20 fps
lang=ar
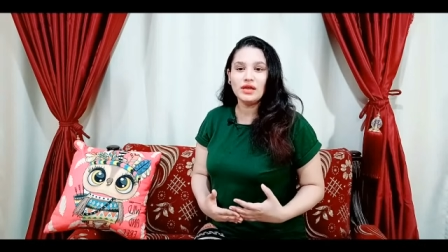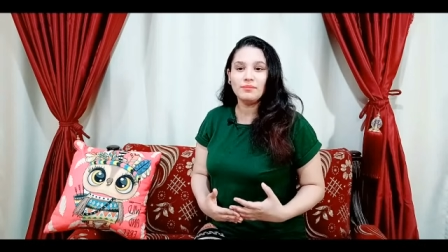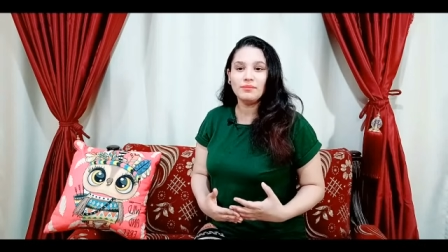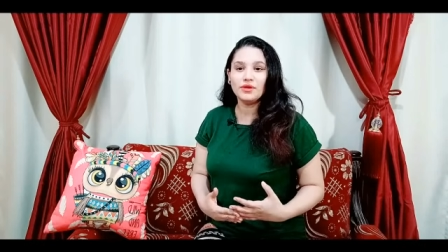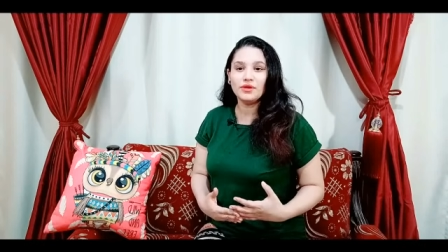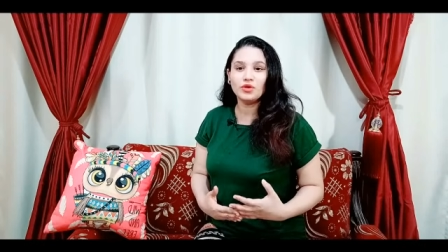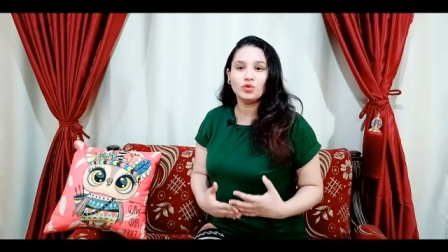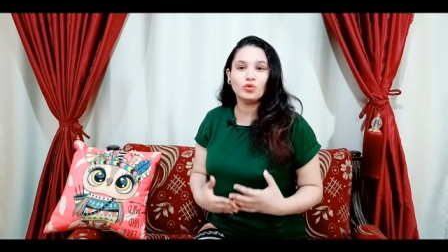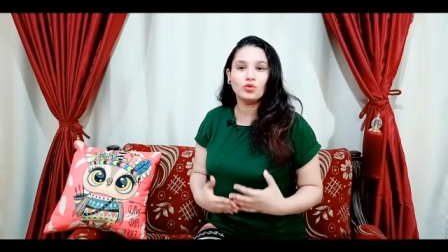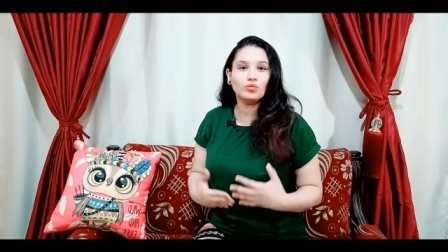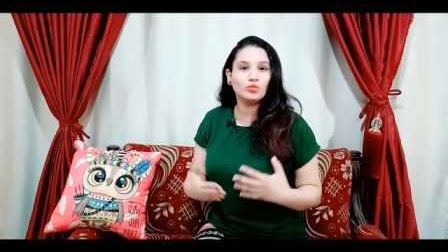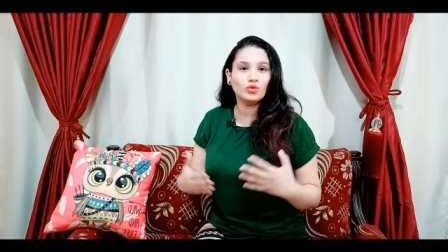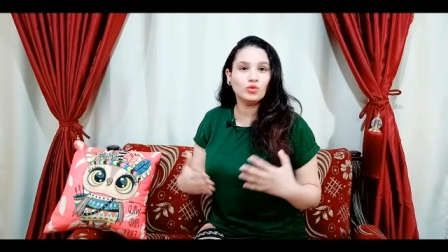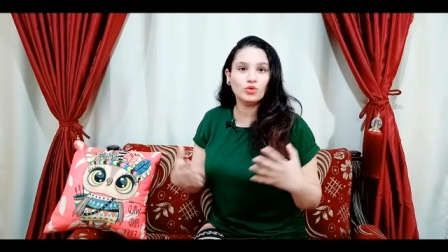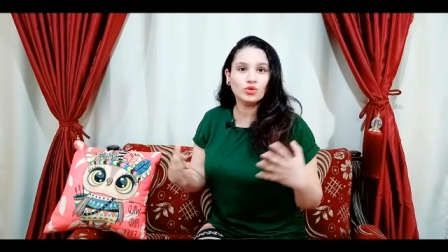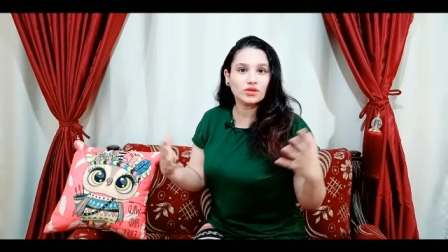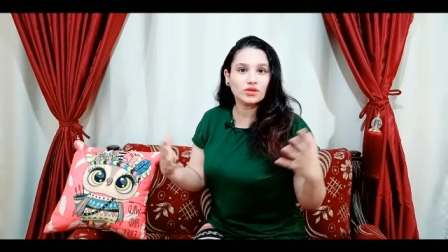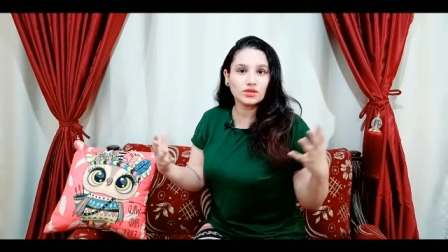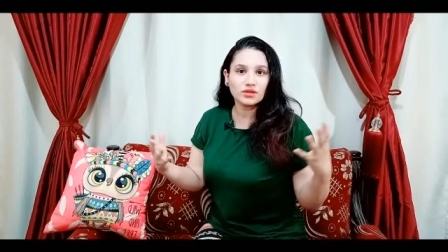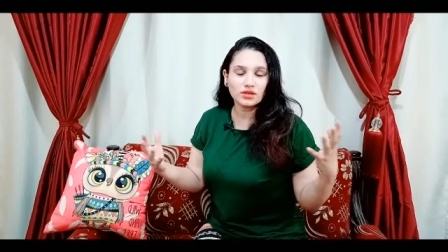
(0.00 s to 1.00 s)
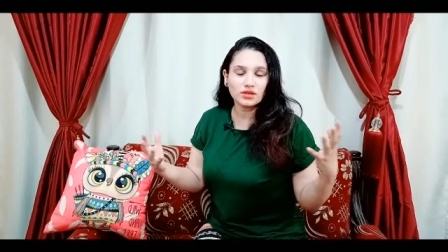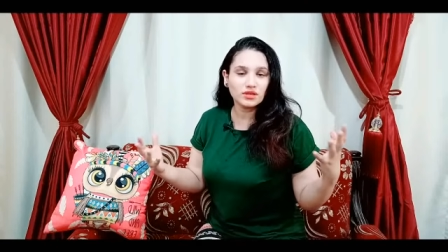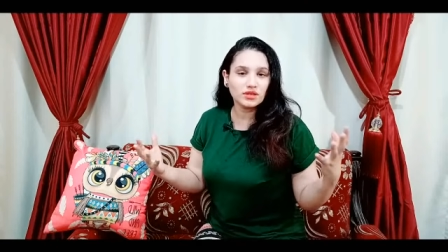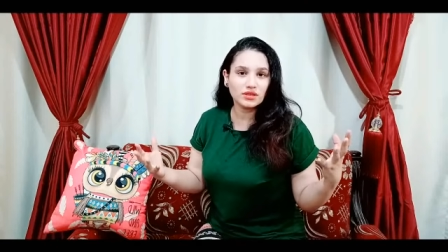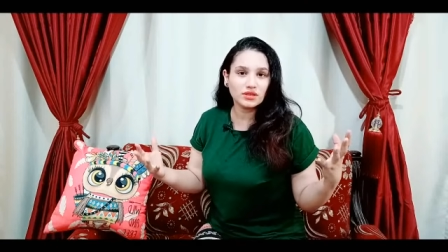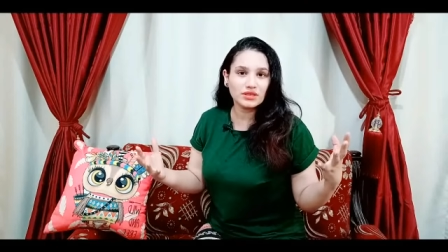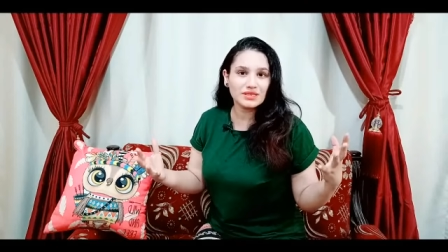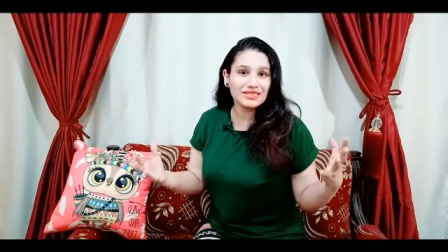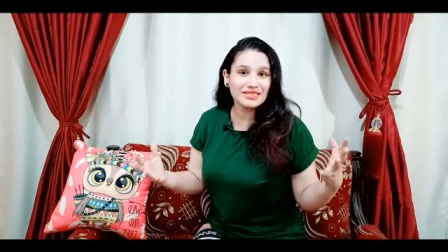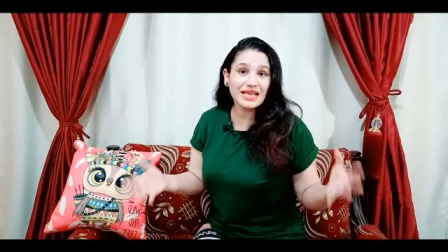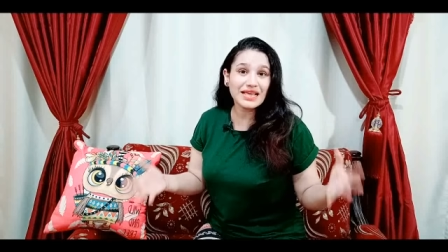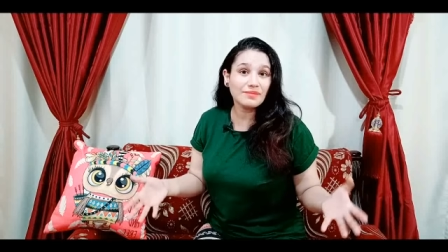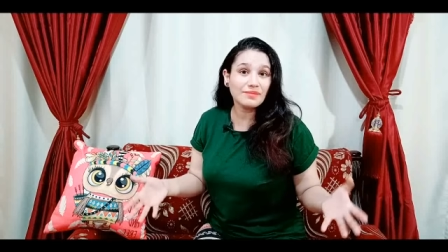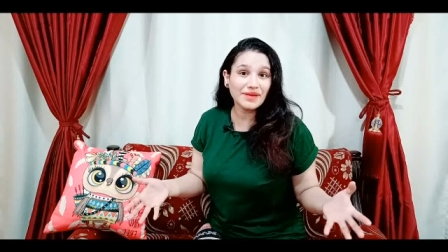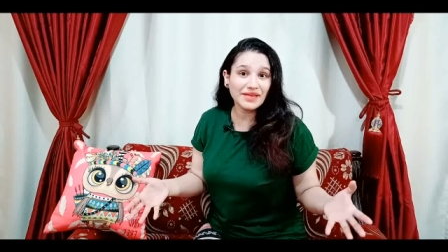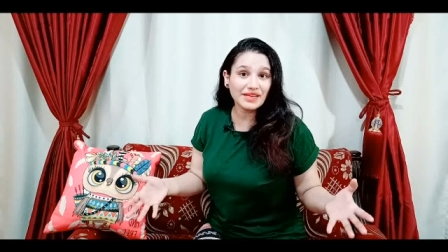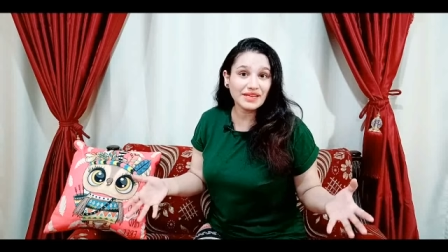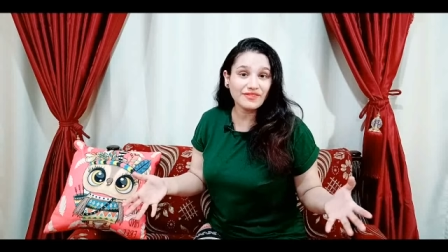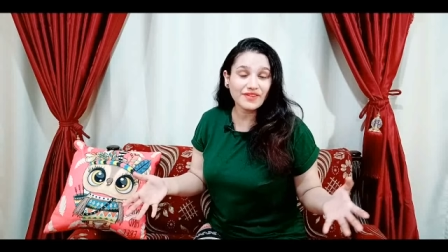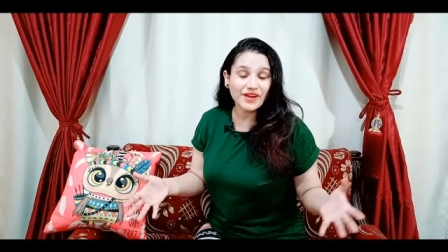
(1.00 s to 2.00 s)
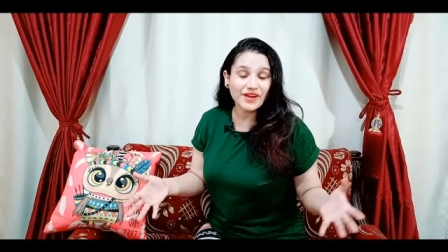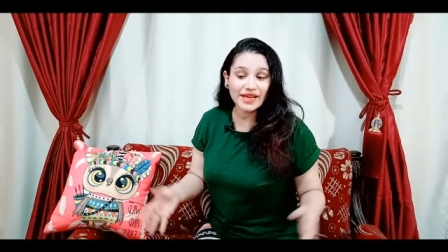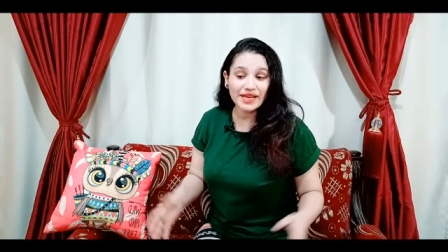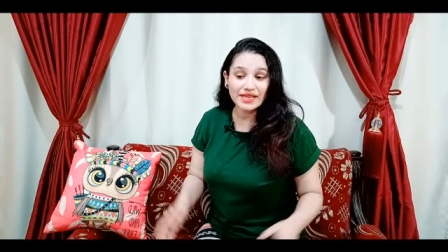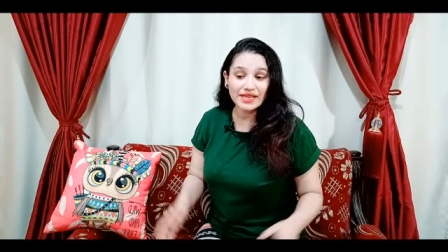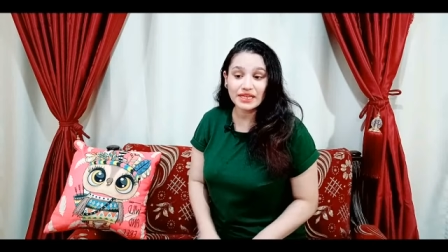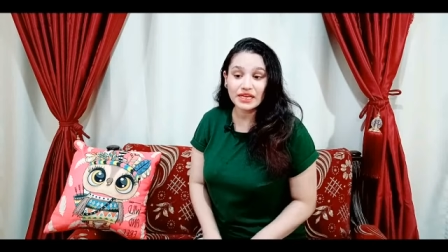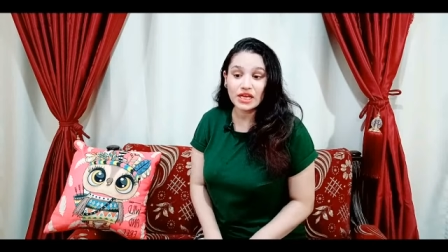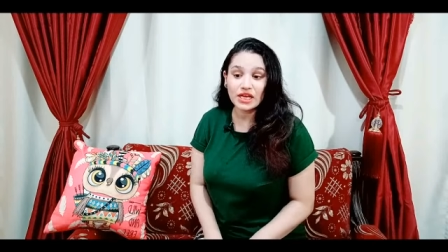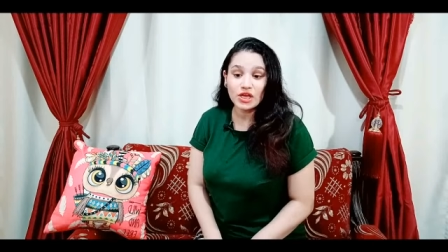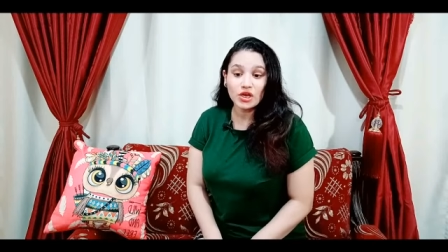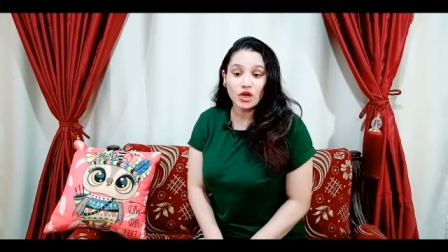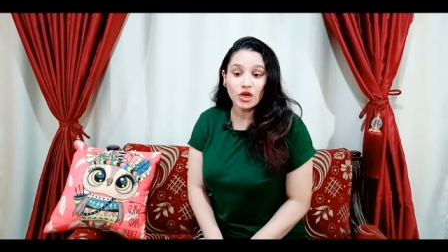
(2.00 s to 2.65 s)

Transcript: من امور آه، سلبيه في حياتك